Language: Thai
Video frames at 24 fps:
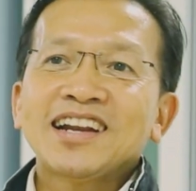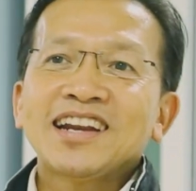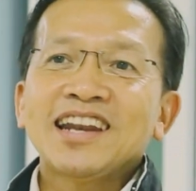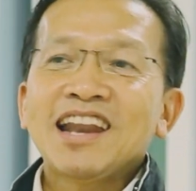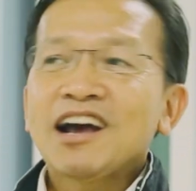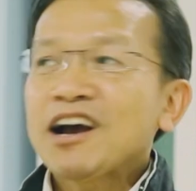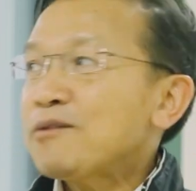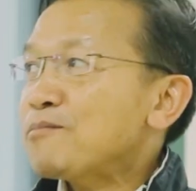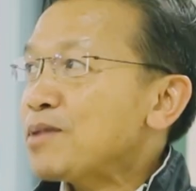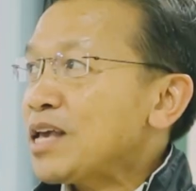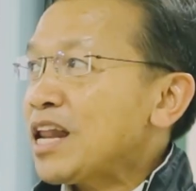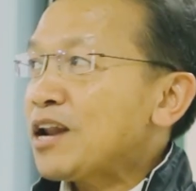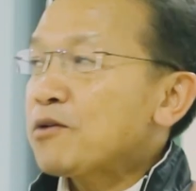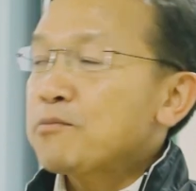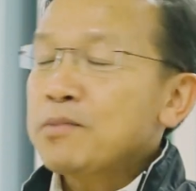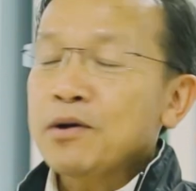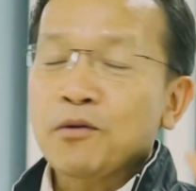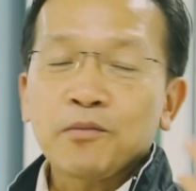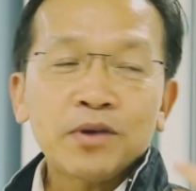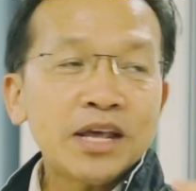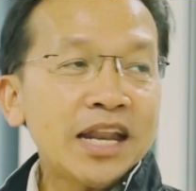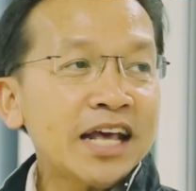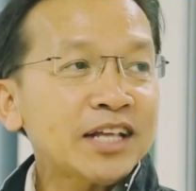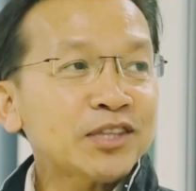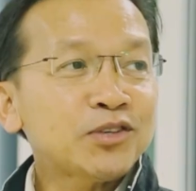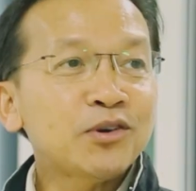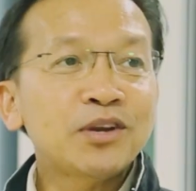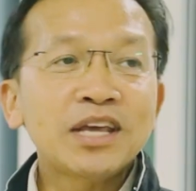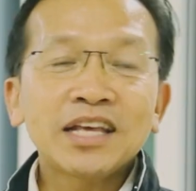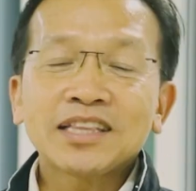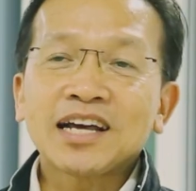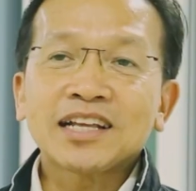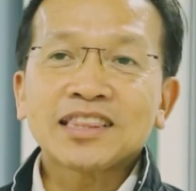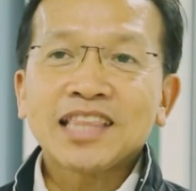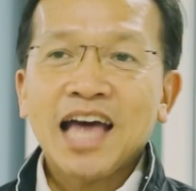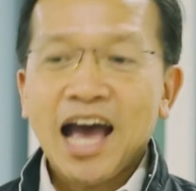แล้วก็มีระบบอิเล็กทรอ
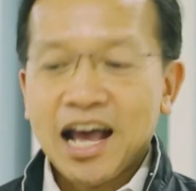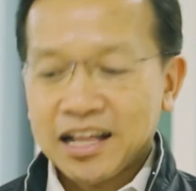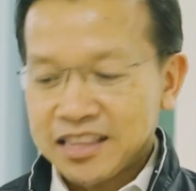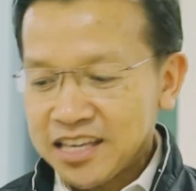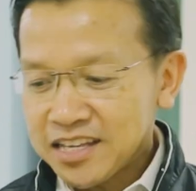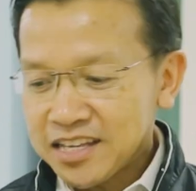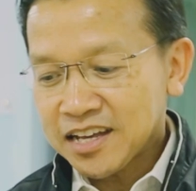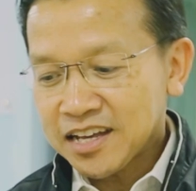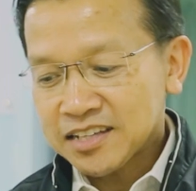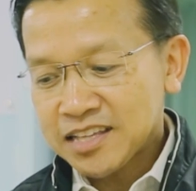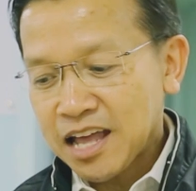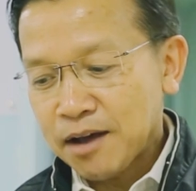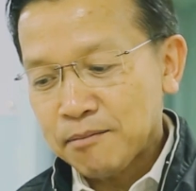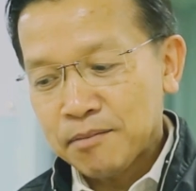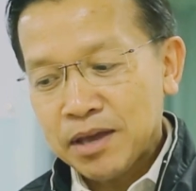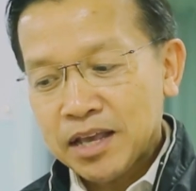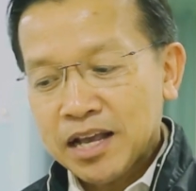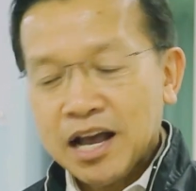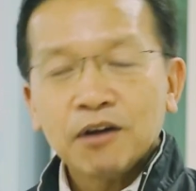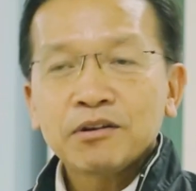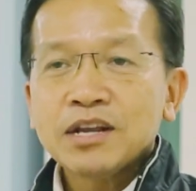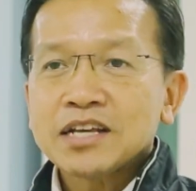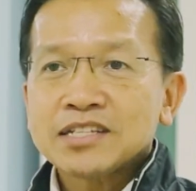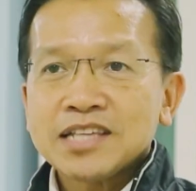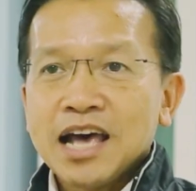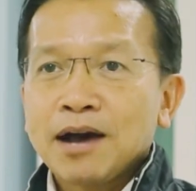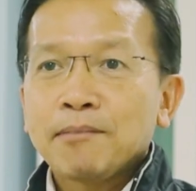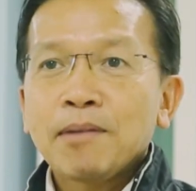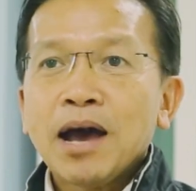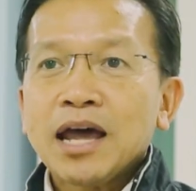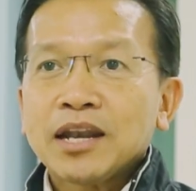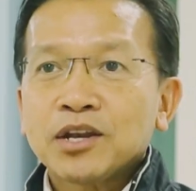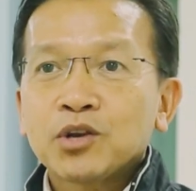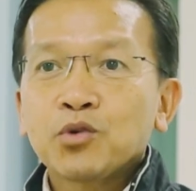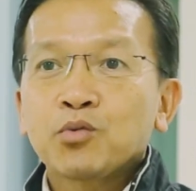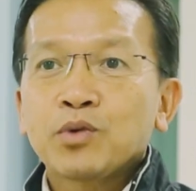นิกส์ต่างจะทำให้เขาเนี่ยสา
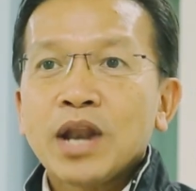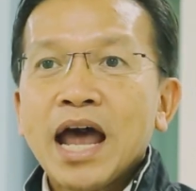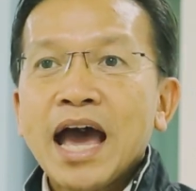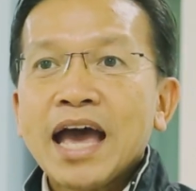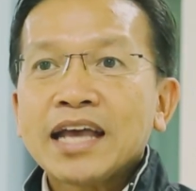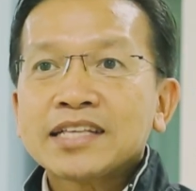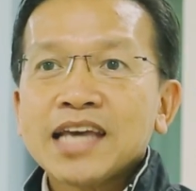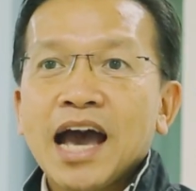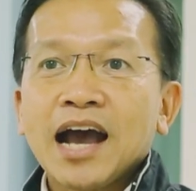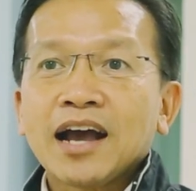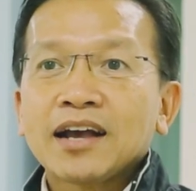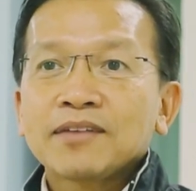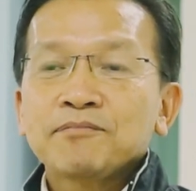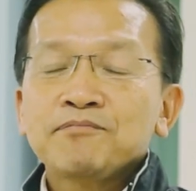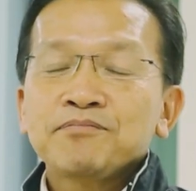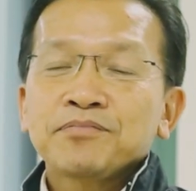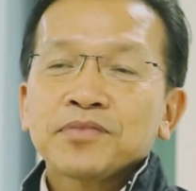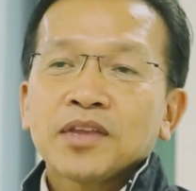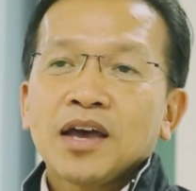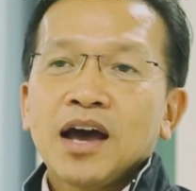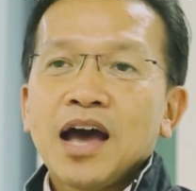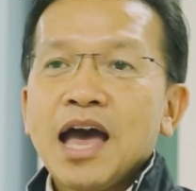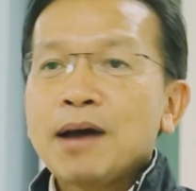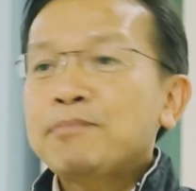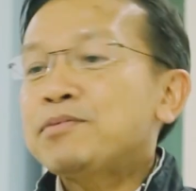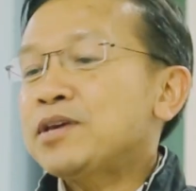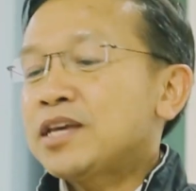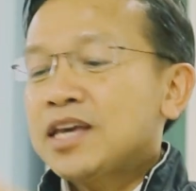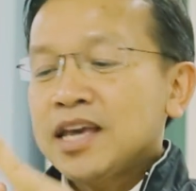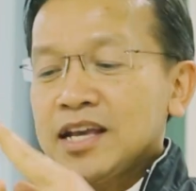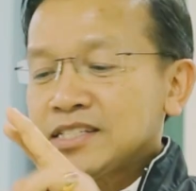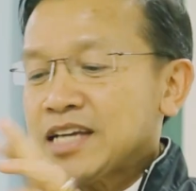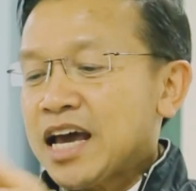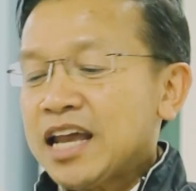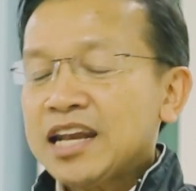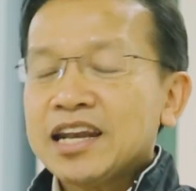มารถดูได้จากแอปพลิเค
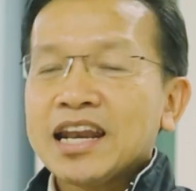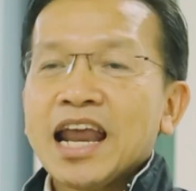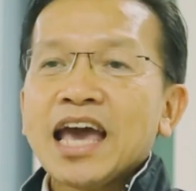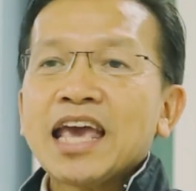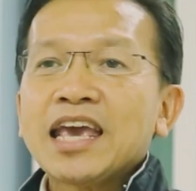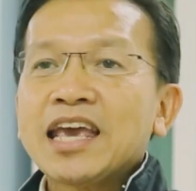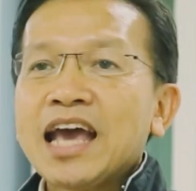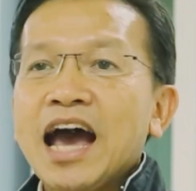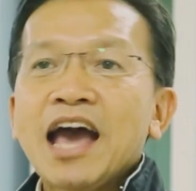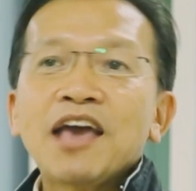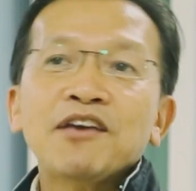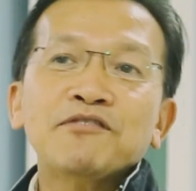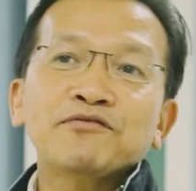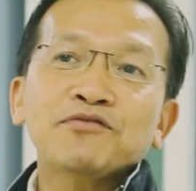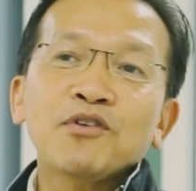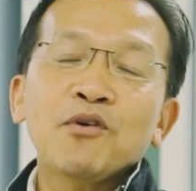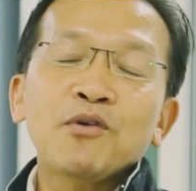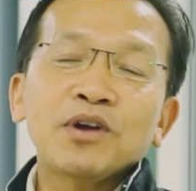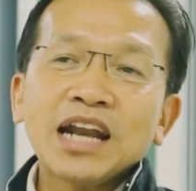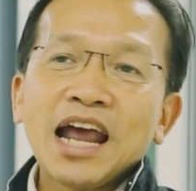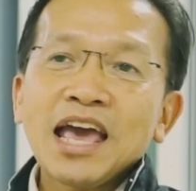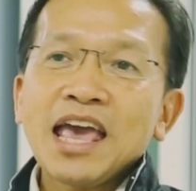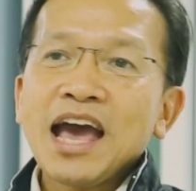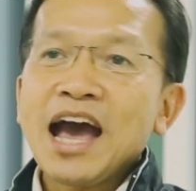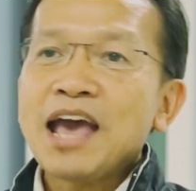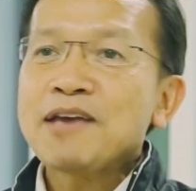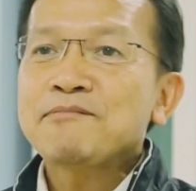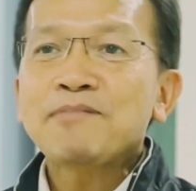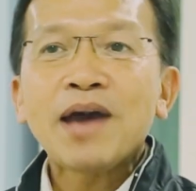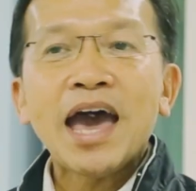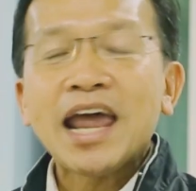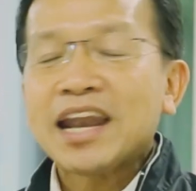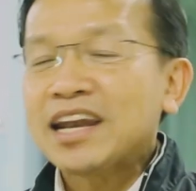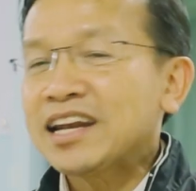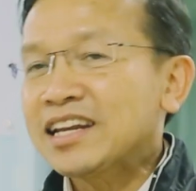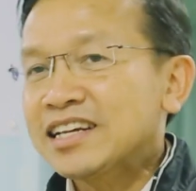ชันใน iPhone ใน
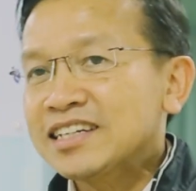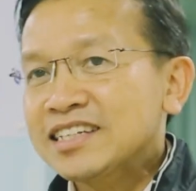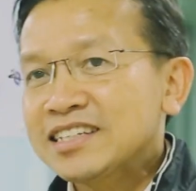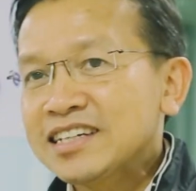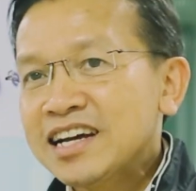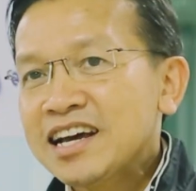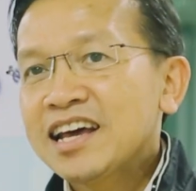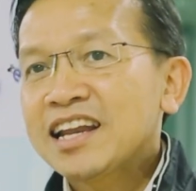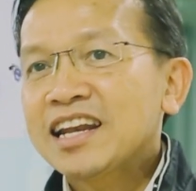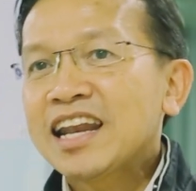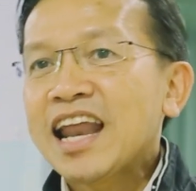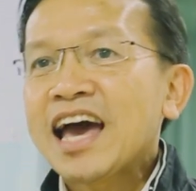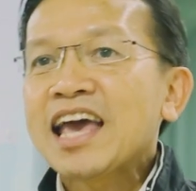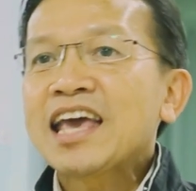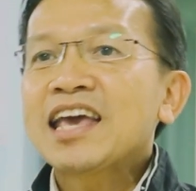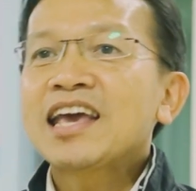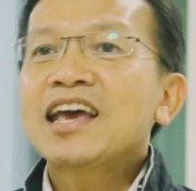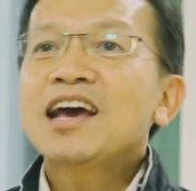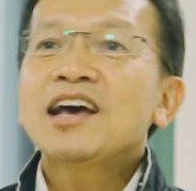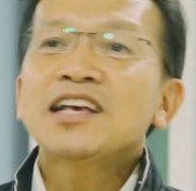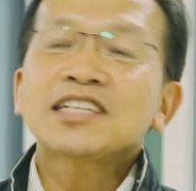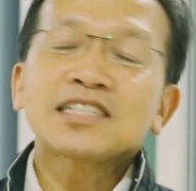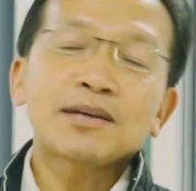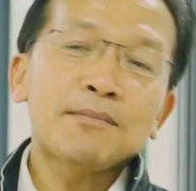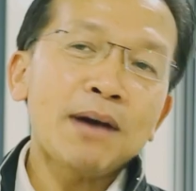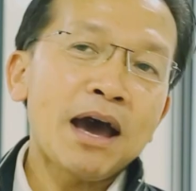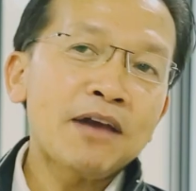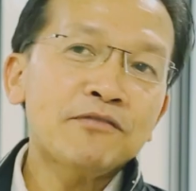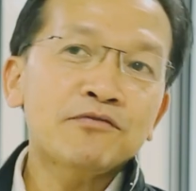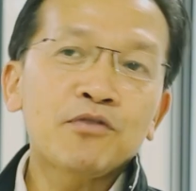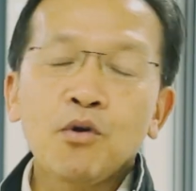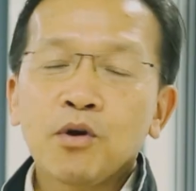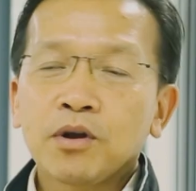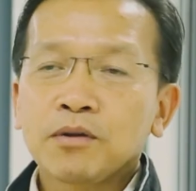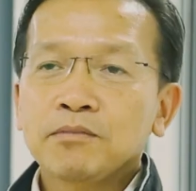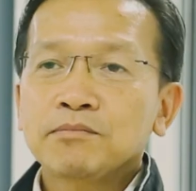iPad หรือในสมาร์ท
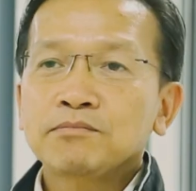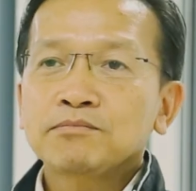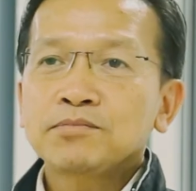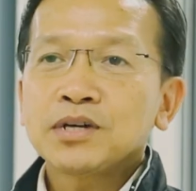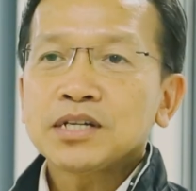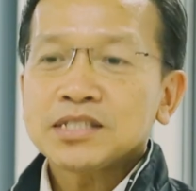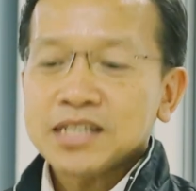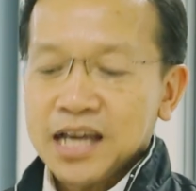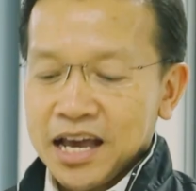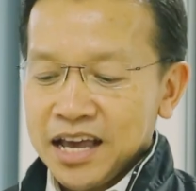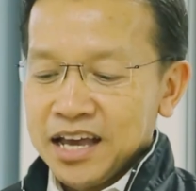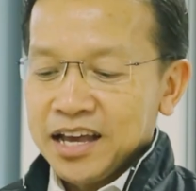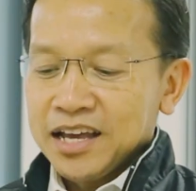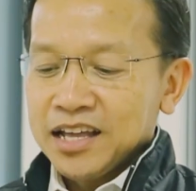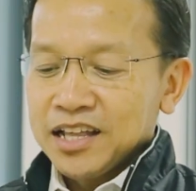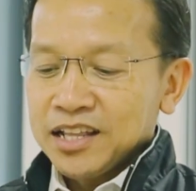โฟนเพื่อจะ